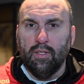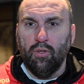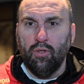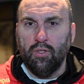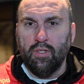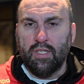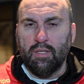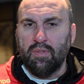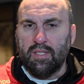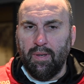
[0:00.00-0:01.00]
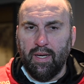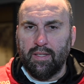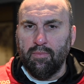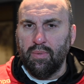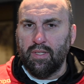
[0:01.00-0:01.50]
Und zum
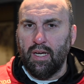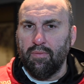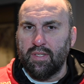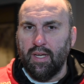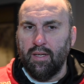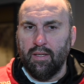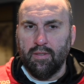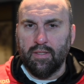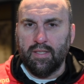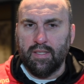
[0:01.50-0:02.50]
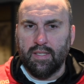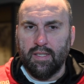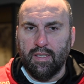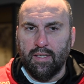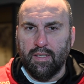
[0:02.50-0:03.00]
Zweiten bedarf es eines
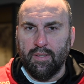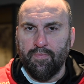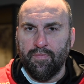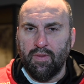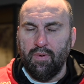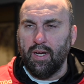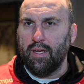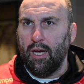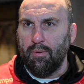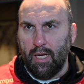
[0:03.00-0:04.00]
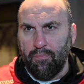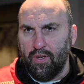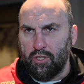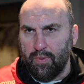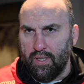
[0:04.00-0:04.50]
ähm, variablen
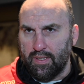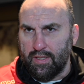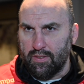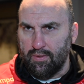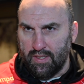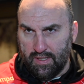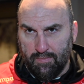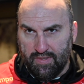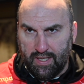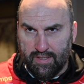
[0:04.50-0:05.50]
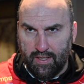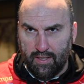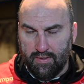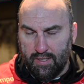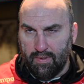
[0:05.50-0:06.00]
Abwehrspiels. Also eine 7,
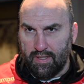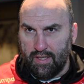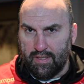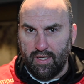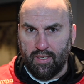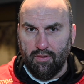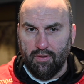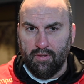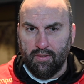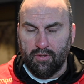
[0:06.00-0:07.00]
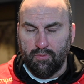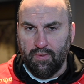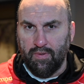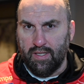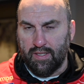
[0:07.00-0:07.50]
-6 7 gegen 6 Deck, äh,
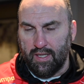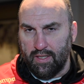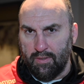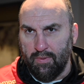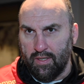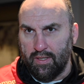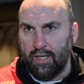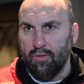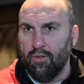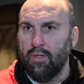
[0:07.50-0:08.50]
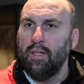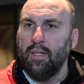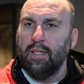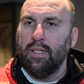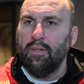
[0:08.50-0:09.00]
Spielweise kann nicht mit einer Deckung
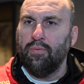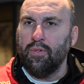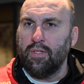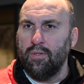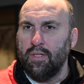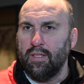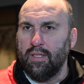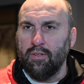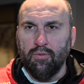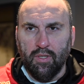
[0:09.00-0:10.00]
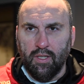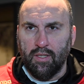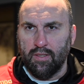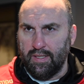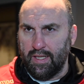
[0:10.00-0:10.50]
äh, funktionieren, die
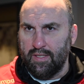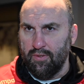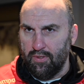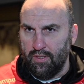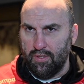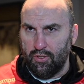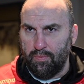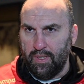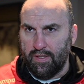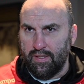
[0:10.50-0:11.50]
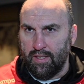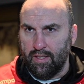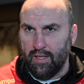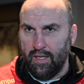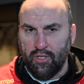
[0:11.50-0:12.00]
nur 6-0 spielt, sich
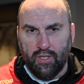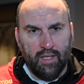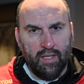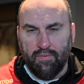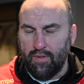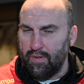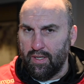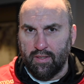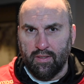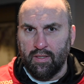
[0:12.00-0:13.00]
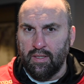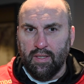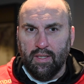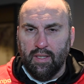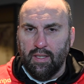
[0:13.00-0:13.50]
hinten reinstellt. Wir werden
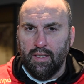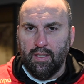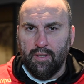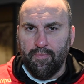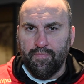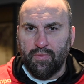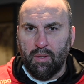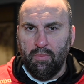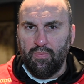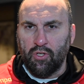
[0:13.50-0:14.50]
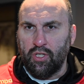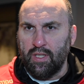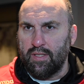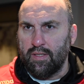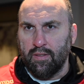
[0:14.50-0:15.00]
ähm, mit
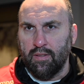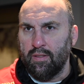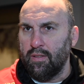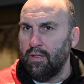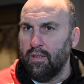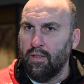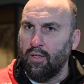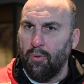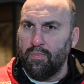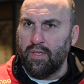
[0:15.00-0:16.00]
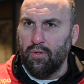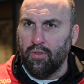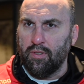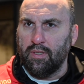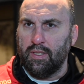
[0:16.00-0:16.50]
verschiedensten äh,
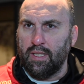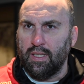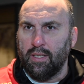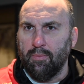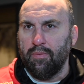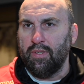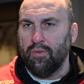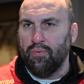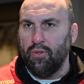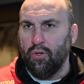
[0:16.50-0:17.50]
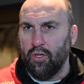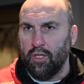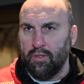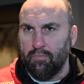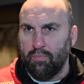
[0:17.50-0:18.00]
Optionen, die immer wieder von vor
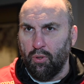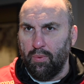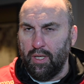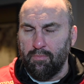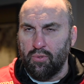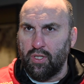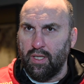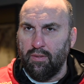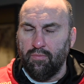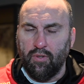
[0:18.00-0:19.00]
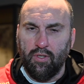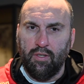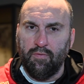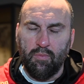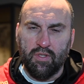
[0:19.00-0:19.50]
neuen Problemen stellen
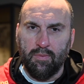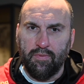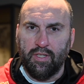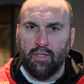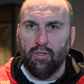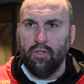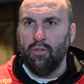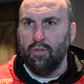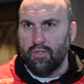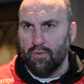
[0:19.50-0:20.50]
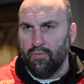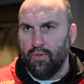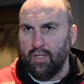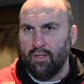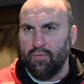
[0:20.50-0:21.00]
wollen. Wir müssen immer wieder neue Lösungen
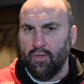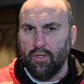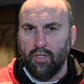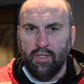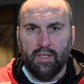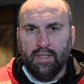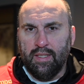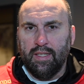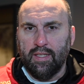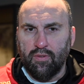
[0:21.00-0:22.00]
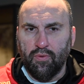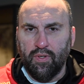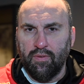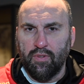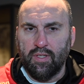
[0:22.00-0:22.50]
von ihnen fordern.
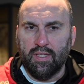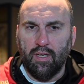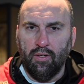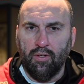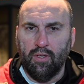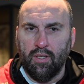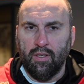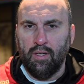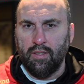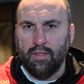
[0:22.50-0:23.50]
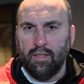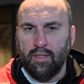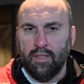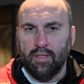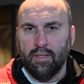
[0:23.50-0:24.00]
Insofern wird es auch äh, an,
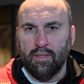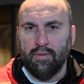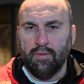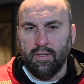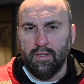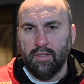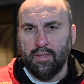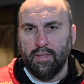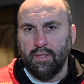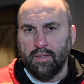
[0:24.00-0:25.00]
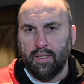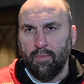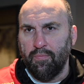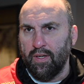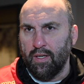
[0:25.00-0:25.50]
die, äh, äh, an die
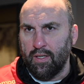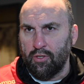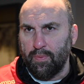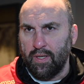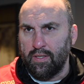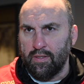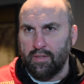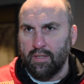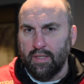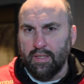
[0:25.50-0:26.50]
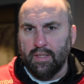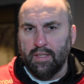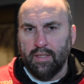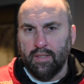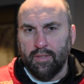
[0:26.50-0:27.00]
Abwehr entsprechend
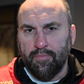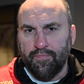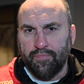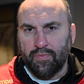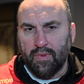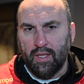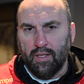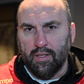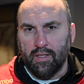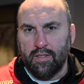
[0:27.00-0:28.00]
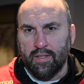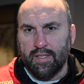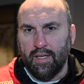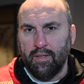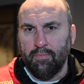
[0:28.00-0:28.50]
ähm, gerichtet
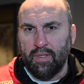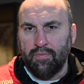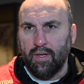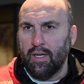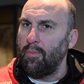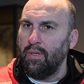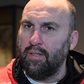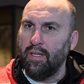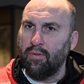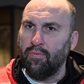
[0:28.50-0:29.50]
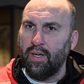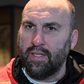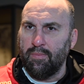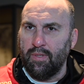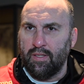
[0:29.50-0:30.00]
sein, mit Variabilität und
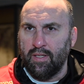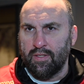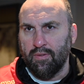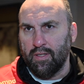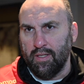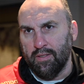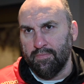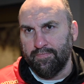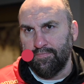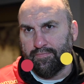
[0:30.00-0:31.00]
Flexibilität zu agieren.